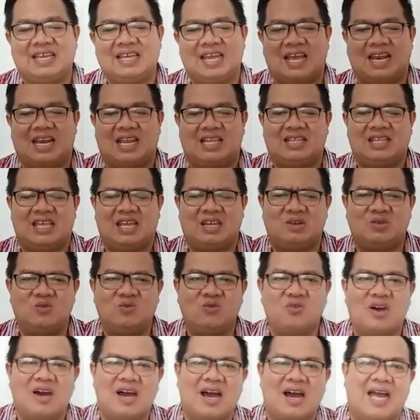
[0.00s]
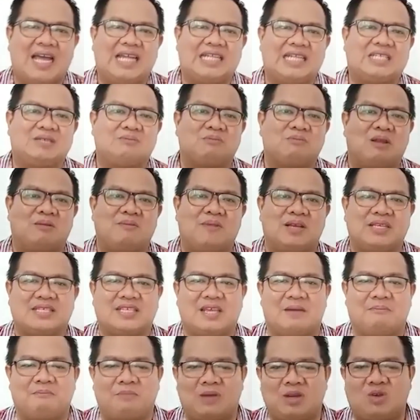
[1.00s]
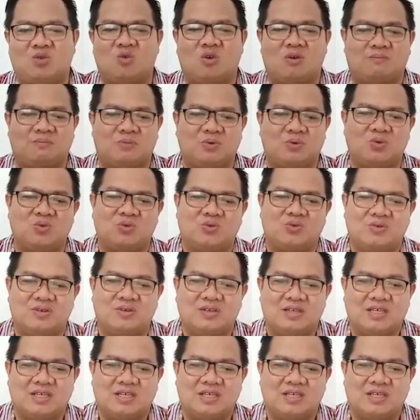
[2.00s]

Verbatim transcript: Galatia 2 ayat 19 sampai 20.